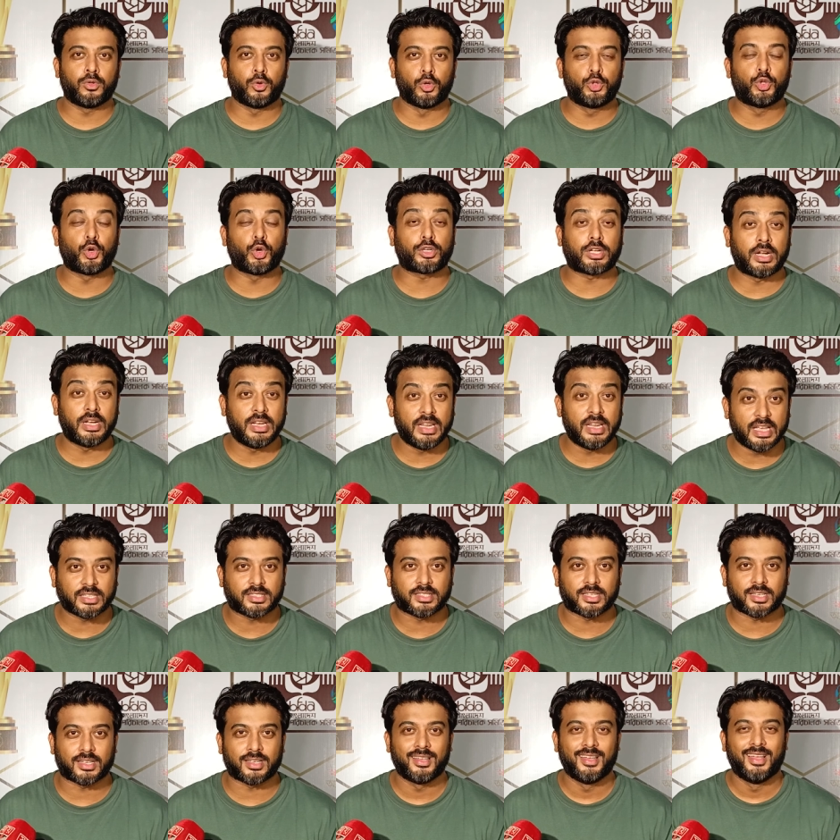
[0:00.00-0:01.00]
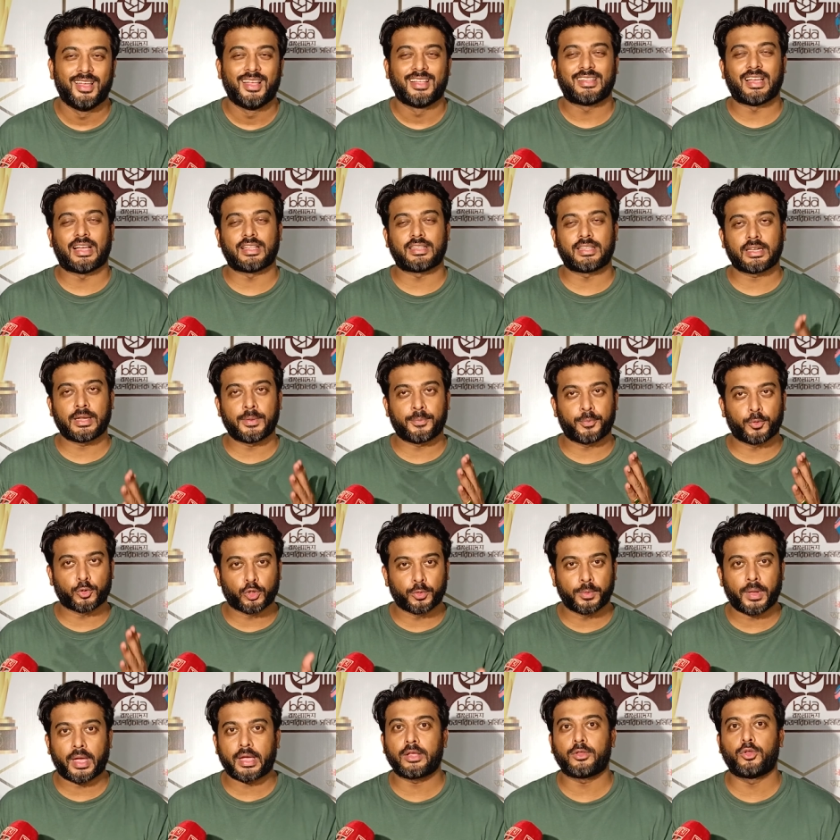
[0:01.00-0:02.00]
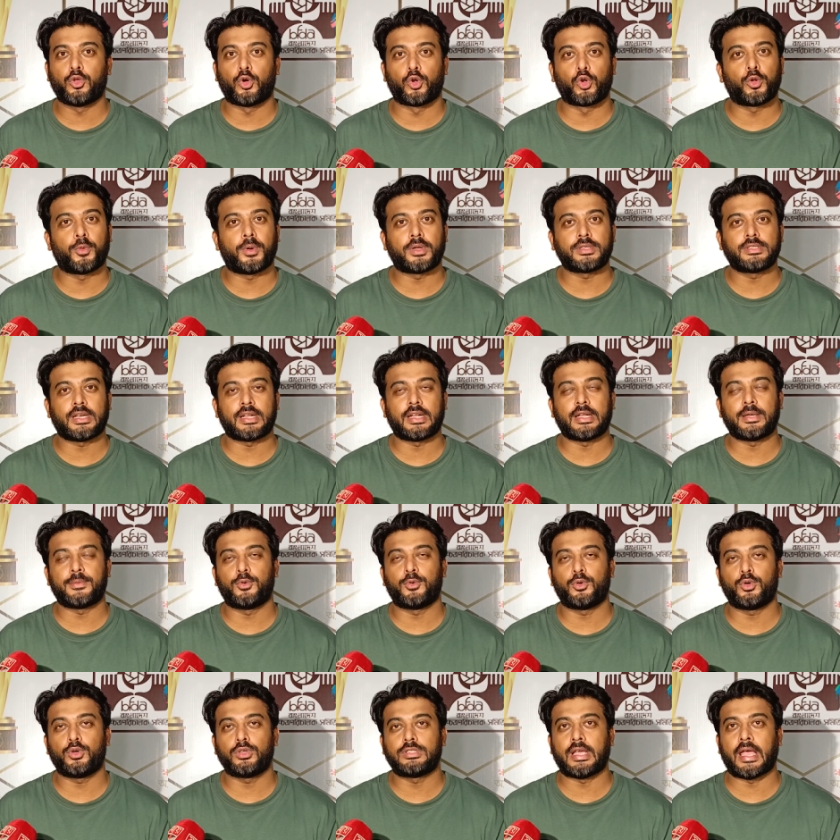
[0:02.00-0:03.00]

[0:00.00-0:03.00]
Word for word: উদ্যোগটা নিয়েছে তাদেরকে প্রথমে আগে ধন্যবাদ জানাবো